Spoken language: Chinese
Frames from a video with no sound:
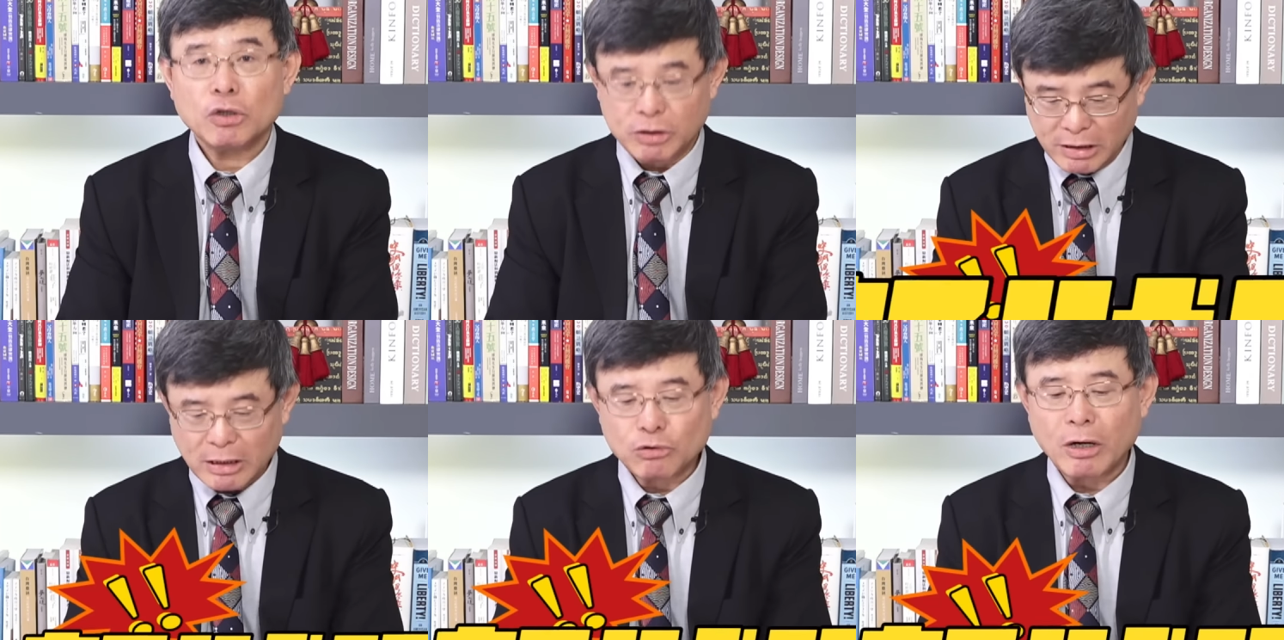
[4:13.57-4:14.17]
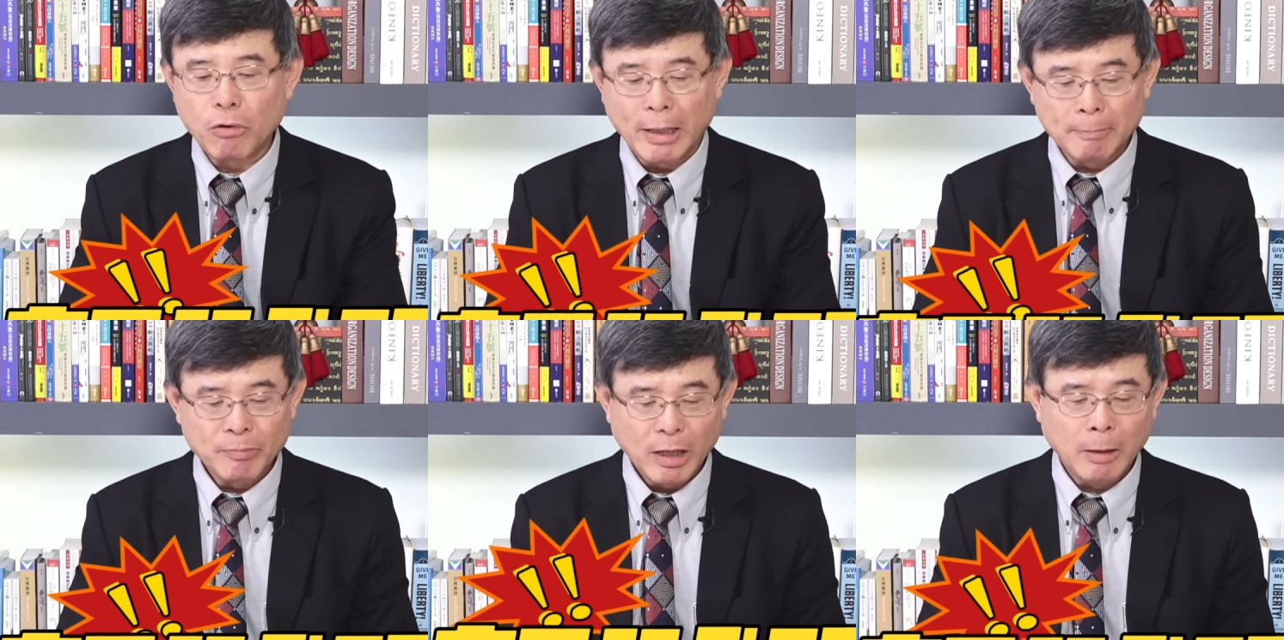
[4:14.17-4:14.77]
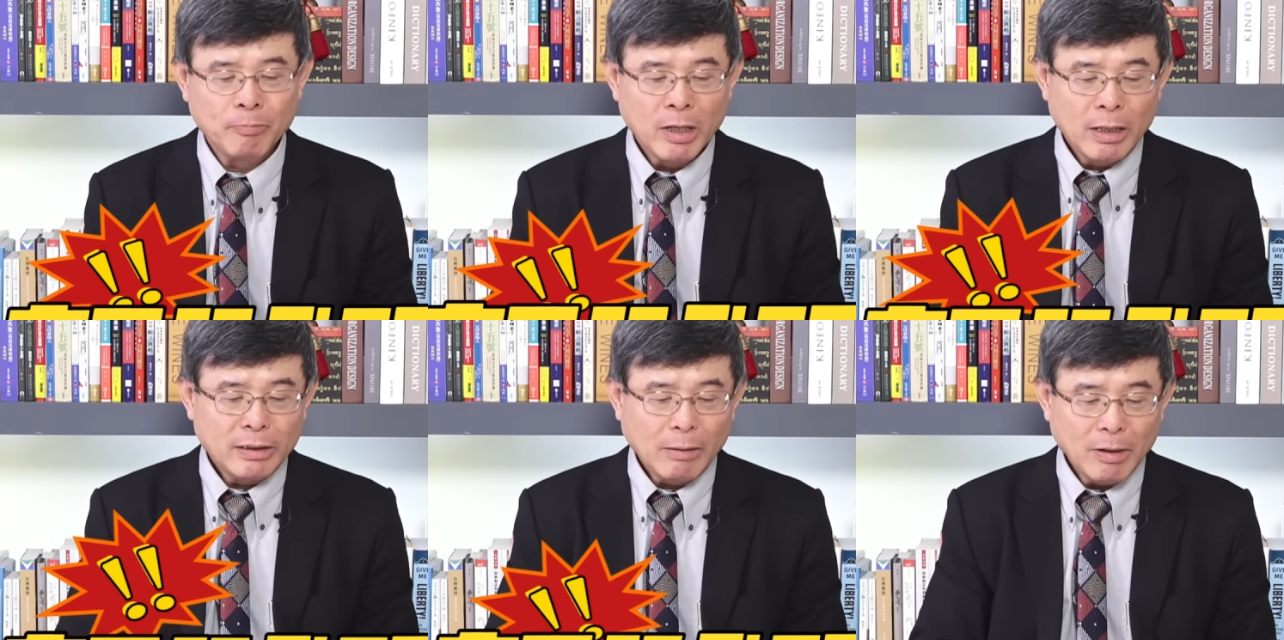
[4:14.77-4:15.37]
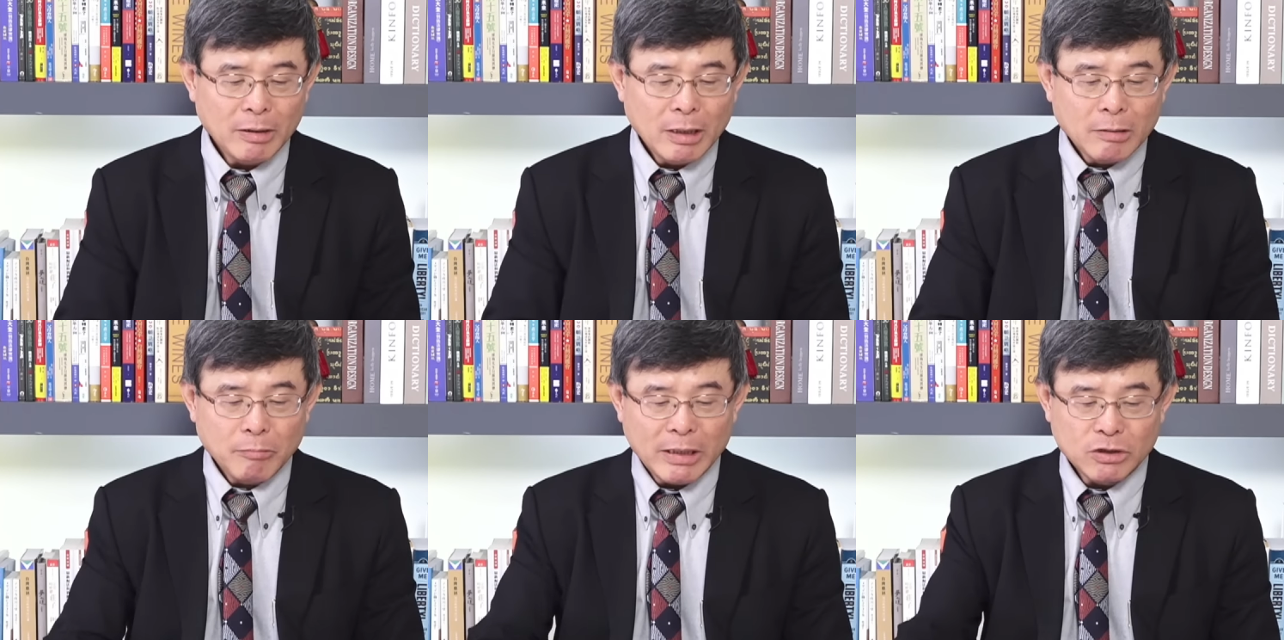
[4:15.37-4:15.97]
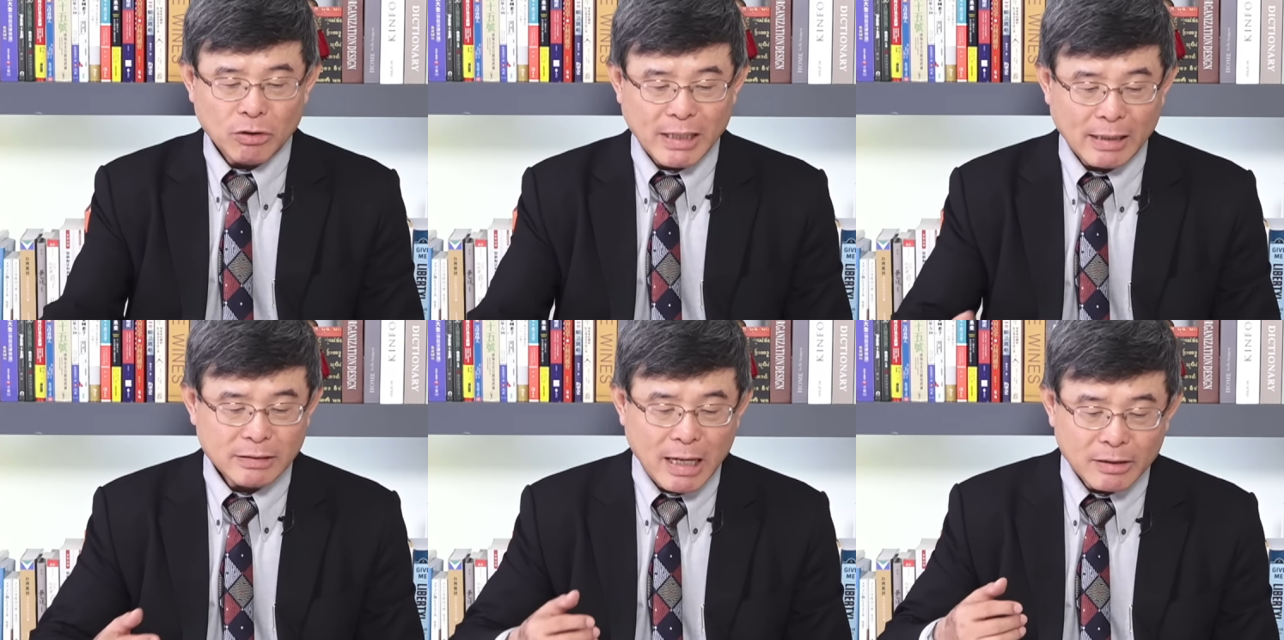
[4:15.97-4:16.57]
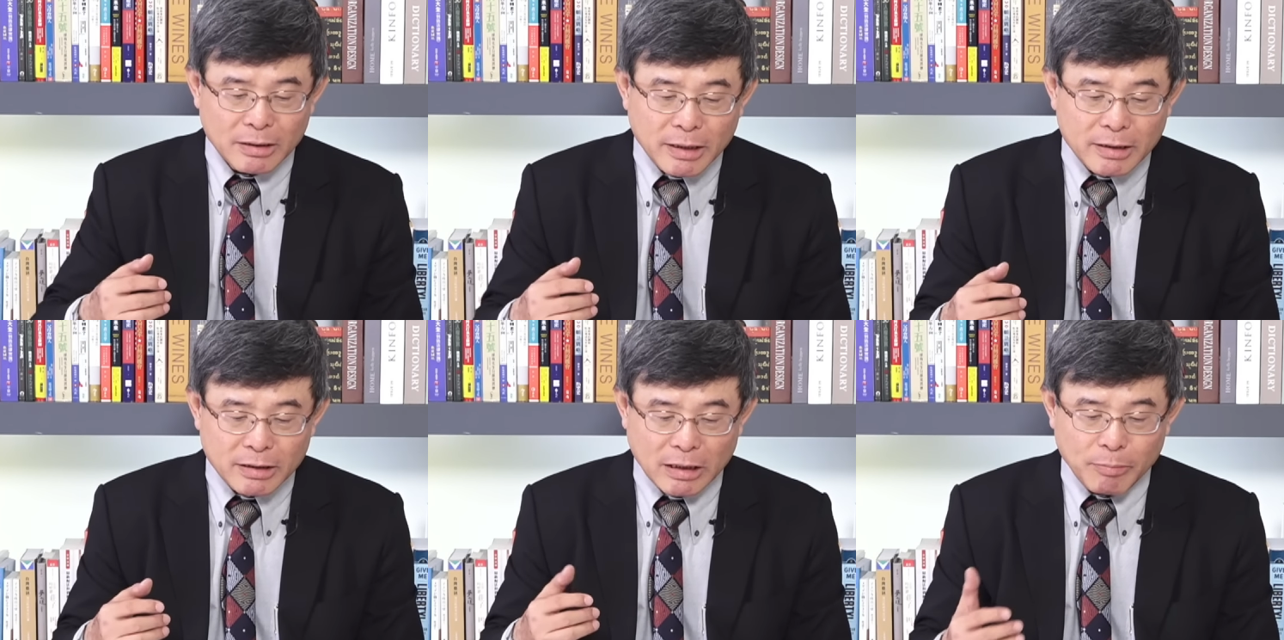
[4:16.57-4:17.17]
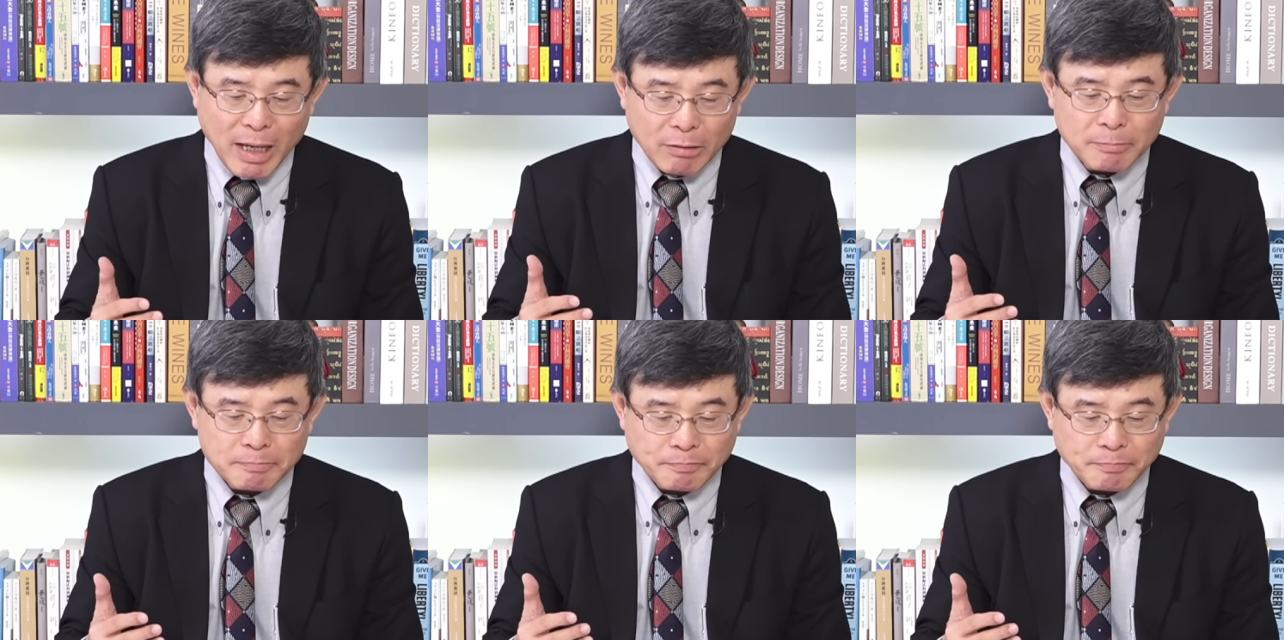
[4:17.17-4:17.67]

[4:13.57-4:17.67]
有新的状况啊。那么民众党这样的那个得票，